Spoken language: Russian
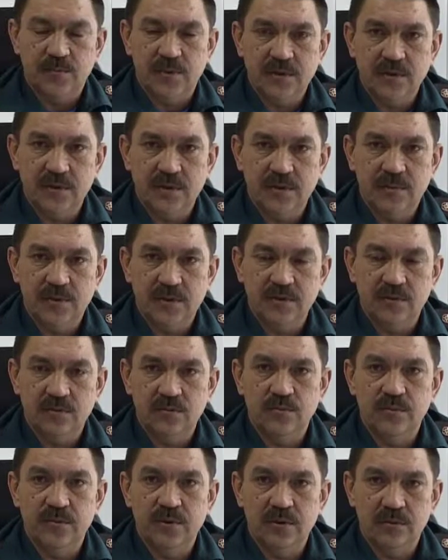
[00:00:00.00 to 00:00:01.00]

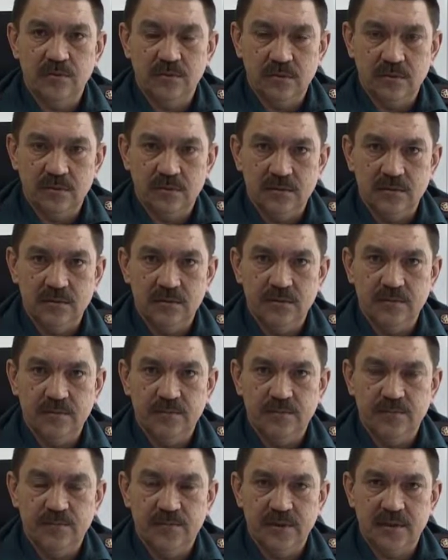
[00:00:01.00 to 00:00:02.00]
пожароопасному периоду
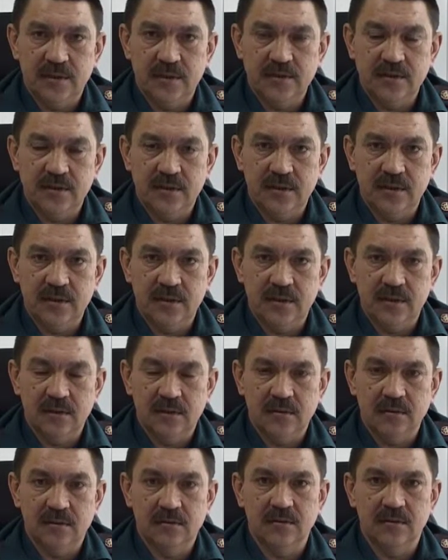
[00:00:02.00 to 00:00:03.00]

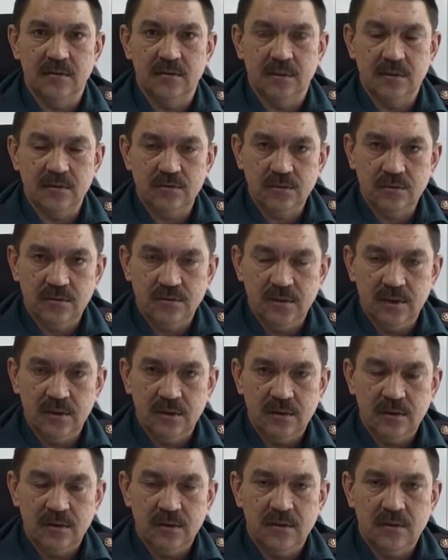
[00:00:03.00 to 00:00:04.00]
подразделения готовы
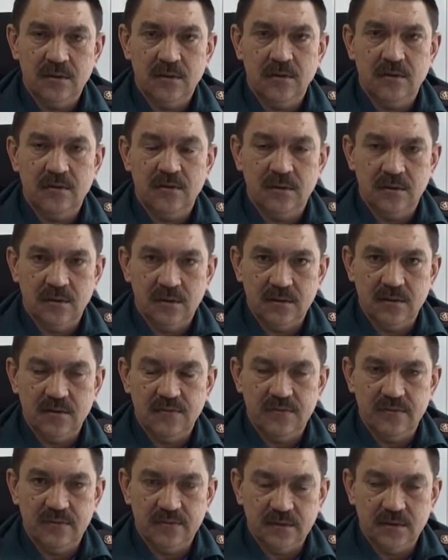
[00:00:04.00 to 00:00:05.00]
на,
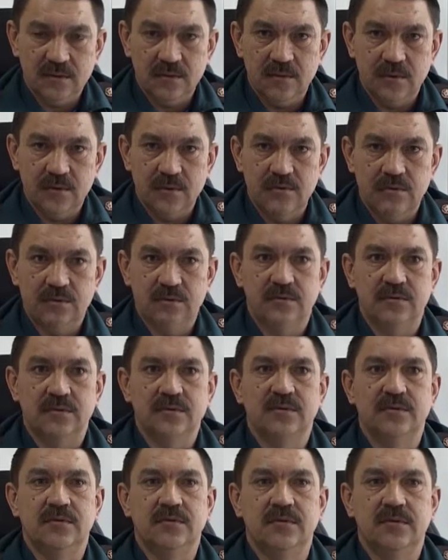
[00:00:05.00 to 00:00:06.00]
в этом году. То
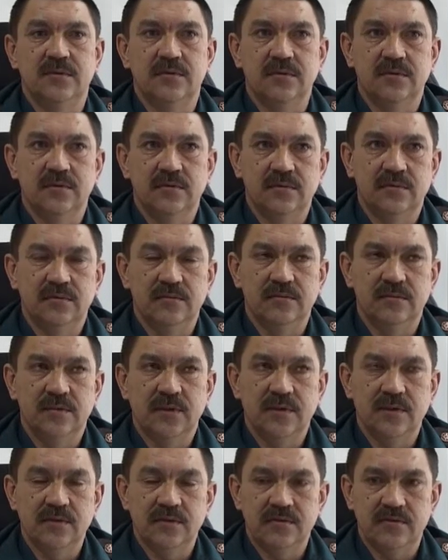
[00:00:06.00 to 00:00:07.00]
есть э,
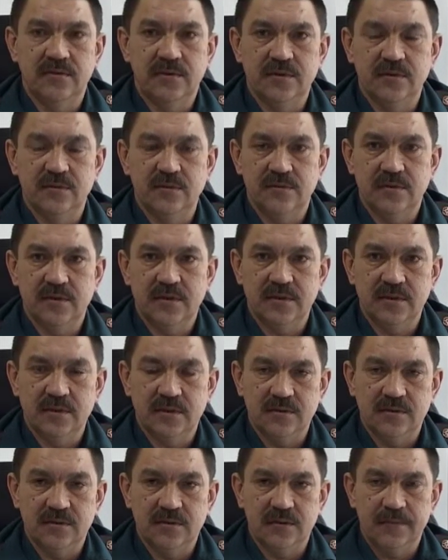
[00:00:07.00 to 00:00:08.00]
агентство лесного
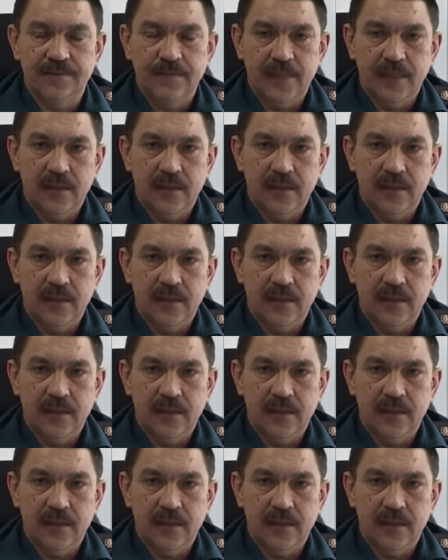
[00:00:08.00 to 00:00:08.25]
хозяйства